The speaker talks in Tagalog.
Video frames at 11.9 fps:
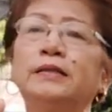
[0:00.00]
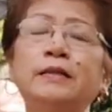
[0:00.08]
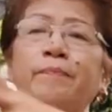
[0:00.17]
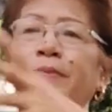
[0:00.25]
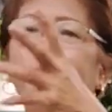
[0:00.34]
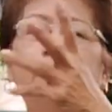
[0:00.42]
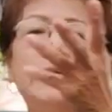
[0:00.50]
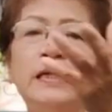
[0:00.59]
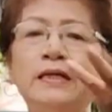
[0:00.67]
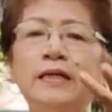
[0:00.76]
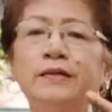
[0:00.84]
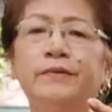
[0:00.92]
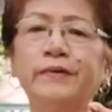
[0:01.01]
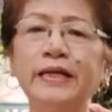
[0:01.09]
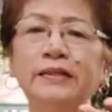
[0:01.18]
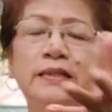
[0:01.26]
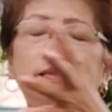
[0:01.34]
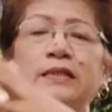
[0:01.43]
As ah, sa pagiging
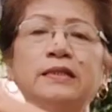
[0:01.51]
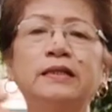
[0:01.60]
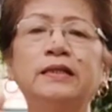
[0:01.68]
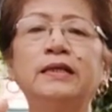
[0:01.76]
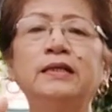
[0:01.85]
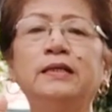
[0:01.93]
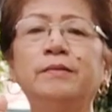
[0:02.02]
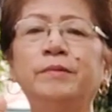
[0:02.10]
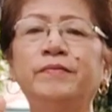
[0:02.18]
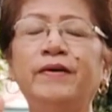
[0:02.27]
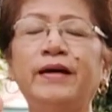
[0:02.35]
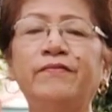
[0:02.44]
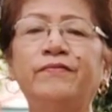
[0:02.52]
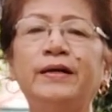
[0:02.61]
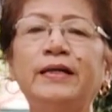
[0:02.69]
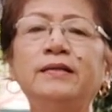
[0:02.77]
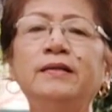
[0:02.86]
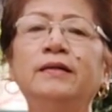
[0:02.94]
greatest in the kingdom of
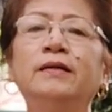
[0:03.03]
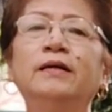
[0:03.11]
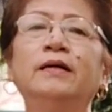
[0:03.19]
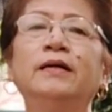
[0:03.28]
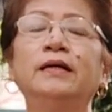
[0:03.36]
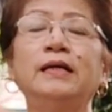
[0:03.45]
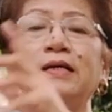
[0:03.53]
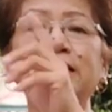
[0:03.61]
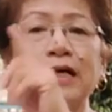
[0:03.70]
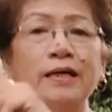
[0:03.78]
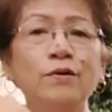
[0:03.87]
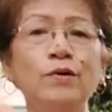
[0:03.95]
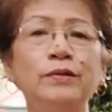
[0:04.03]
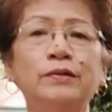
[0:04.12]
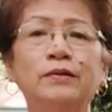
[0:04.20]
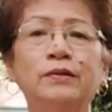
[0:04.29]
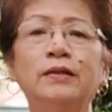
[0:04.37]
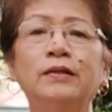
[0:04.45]
heaven? Isa
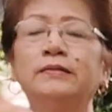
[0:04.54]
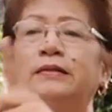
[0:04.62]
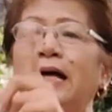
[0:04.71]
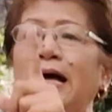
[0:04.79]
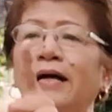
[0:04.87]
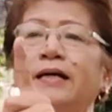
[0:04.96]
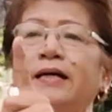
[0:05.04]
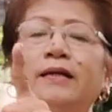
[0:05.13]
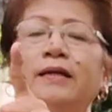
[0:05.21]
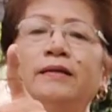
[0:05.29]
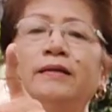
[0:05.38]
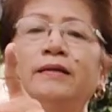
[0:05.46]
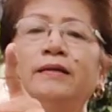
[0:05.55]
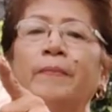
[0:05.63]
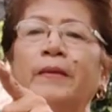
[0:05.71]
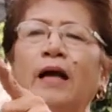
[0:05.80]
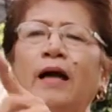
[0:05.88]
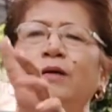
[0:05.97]
yon Dahil,
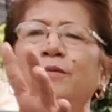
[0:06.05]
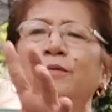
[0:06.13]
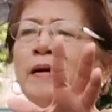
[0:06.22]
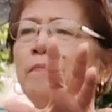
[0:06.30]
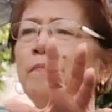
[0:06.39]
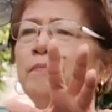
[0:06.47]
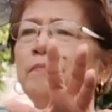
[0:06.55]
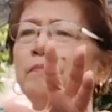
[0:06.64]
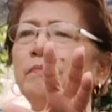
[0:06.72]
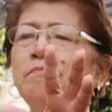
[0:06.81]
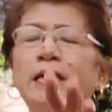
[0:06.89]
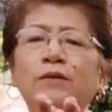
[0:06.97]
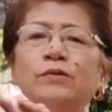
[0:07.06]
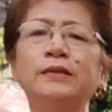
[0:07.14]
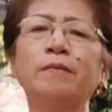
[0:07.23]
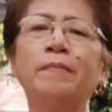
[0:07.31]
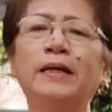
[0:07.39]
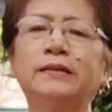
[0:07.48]
ano bang meron
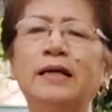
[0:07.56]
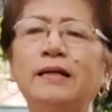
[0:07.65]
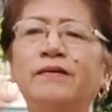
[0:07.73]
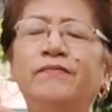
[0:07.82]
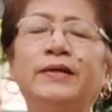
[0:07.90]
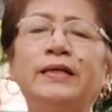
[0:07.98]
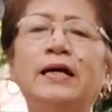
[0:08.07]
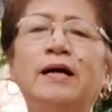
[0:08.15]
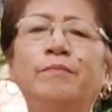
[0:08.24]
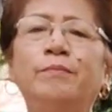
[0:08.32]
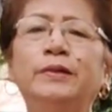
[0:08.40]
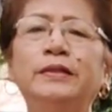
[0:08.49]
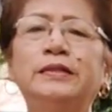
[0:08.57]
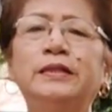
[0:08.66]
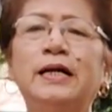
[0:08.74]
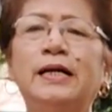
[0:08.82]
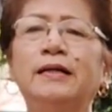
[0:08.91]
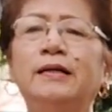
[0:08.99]
sa bata na very humble
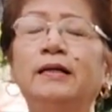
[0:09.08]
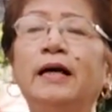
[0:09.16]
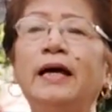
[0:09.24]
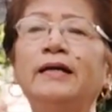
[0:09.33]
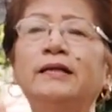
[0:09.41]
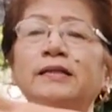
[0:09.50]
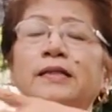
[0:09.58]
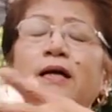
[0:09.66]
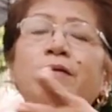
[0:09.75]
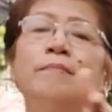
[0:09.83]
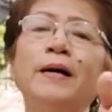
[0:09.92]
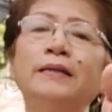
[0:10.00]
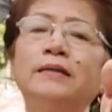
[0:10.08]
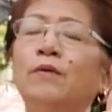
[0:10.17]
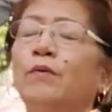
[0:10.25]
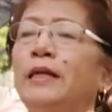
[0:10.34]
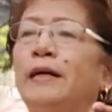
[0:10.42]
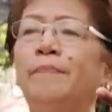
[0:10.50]
siya? Ay kasi ang
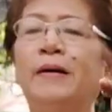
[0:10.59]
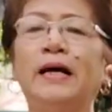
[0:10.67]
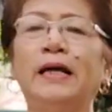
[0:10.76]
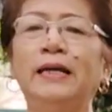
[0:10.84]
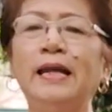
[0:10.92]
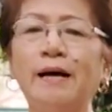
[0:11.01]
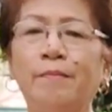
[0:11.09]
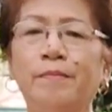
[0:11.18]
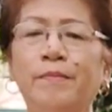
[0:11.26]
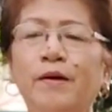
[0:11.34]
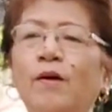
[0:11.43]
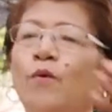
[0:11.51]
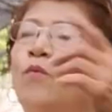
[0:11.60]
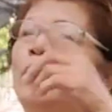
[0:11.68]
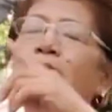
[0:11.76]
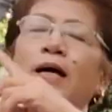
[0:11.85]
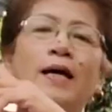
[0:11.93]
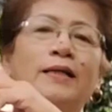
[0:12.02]
bata wala pang alam,
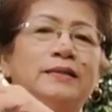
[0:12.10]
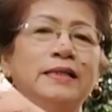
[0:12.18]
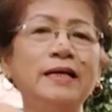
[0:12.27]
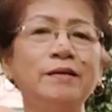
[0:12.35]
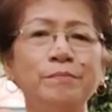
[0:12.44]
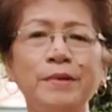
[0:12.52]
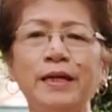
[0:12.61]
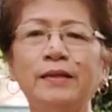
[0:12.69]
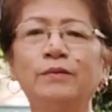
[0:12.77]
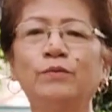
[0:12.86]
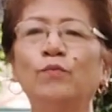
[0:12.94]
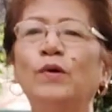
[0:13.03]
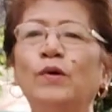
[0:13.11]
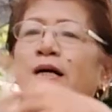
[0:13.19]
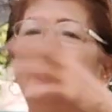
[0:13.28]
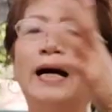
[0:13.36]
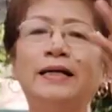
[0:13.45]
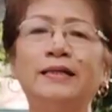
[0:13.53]
walang attainment,
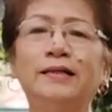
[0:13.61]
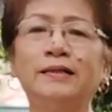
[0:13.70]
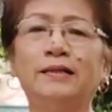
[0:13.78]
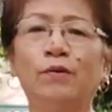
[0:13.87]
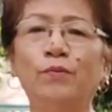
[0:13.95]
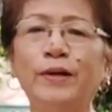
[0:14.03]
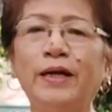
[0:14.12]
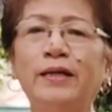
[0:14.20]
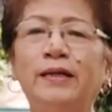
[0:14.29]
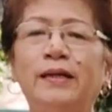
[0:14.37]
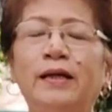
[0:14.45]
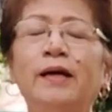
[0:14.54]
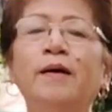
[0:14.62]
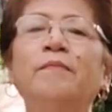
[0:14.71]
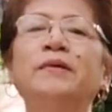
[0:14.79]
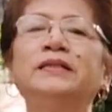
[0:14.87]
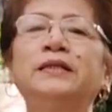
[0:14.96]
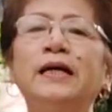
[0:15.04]
walang kayang gawin.
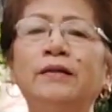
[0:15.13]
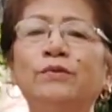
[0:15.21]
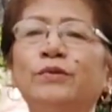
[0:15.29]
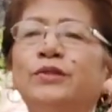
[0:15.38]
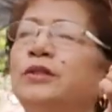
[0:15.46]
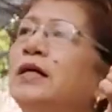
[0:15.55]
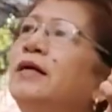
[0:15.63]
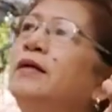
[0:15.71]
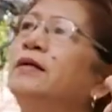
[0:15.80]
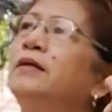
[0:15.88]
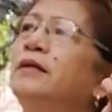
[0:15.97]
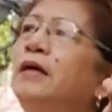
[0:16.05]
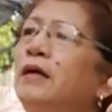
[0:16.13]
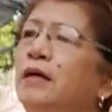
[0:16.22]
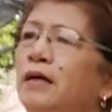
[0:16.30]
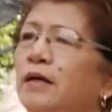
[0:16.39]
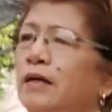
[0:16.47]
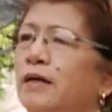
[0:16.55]
Masyado siyang
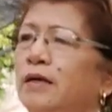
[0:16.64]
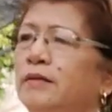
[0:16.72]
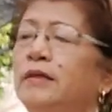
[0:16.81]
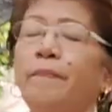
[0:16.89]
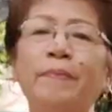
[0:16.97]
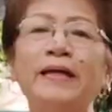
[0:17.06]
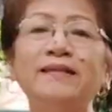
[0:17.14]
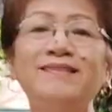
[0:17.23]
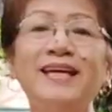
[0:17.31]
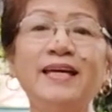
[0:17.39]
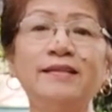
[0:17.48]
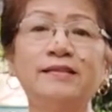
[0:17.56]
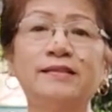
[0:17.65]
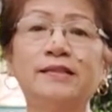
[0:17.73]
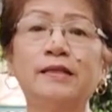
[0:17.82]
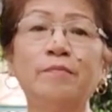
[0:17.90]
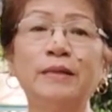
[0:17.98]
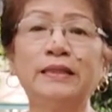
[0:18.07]
uh, dependent
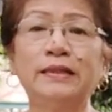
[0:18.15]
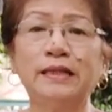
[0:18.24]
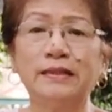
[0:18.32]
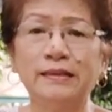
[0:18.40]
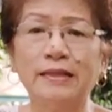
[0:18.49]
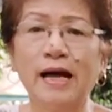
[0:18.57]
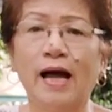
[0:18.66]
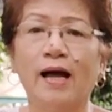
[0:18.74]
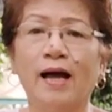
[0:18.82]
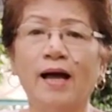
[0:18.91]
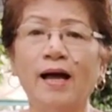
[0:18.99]
sa matatanda.